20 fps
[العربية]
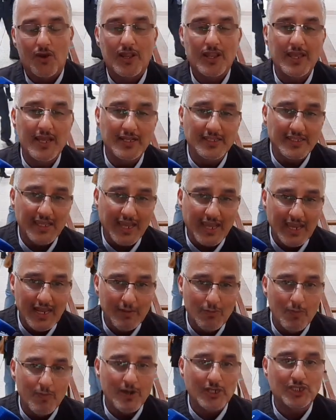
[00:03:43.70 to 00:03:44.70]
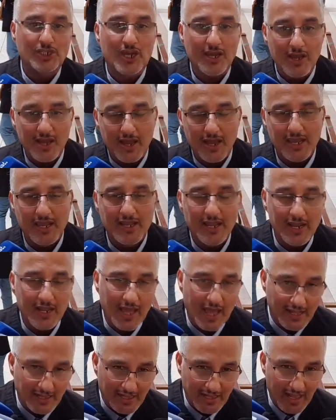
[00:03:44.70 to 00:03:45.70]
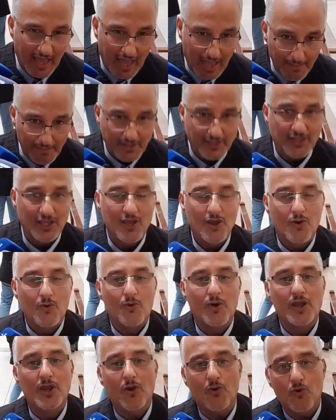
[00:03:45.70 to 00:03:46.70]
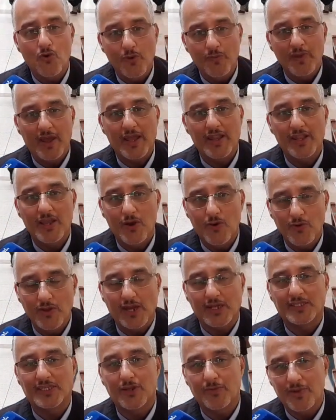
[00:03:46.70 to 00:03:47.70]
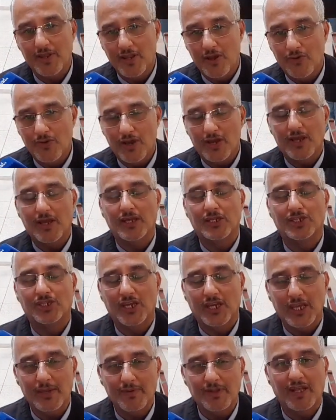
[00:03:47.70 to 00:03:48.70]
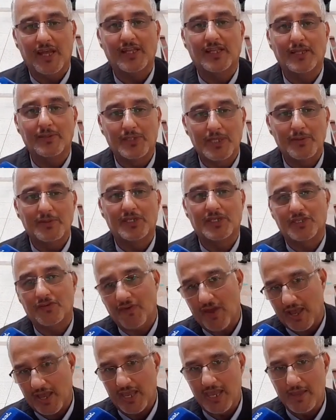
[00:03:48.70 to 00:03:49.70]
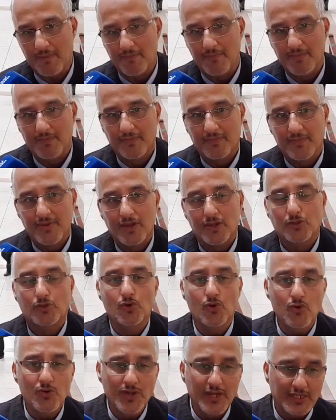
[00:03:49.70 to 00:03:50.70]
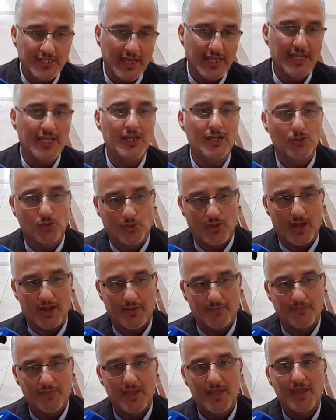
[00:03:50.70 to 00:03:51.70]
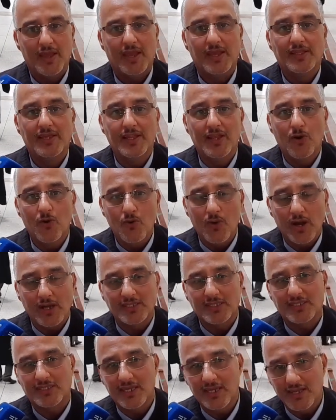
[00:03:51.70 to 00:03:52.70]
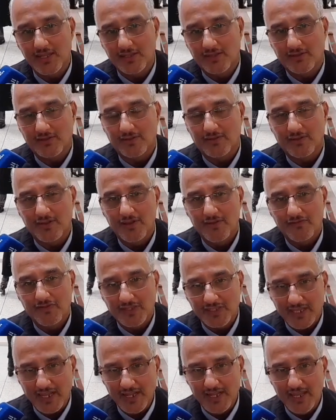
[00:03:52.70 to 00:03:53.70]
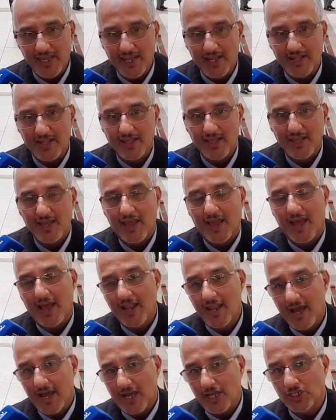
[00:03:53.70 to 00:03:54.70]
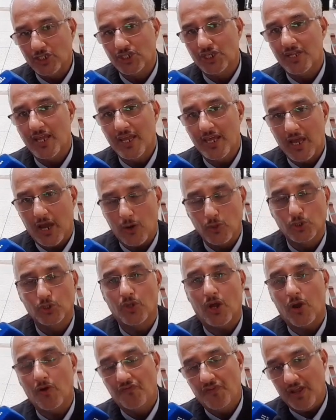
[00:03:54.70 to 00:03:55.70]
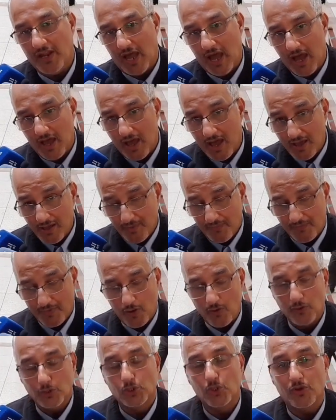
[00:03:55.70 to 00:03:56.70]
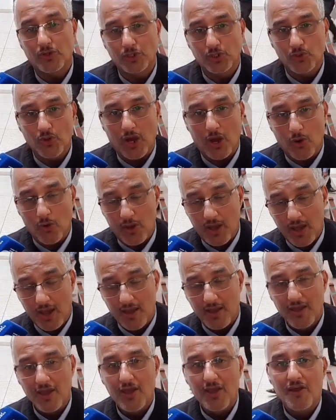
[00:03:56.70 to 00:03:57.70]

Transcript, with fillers: لينتقل مباشره الى القتل العمد ويقول بأنه يقترب بأن هناك جريمة قتل على التلوثات في حقهم دون تعليل يذكر إذا هو السند في التعليل على جناية أو أو فعل آخر أو جنحة أخرى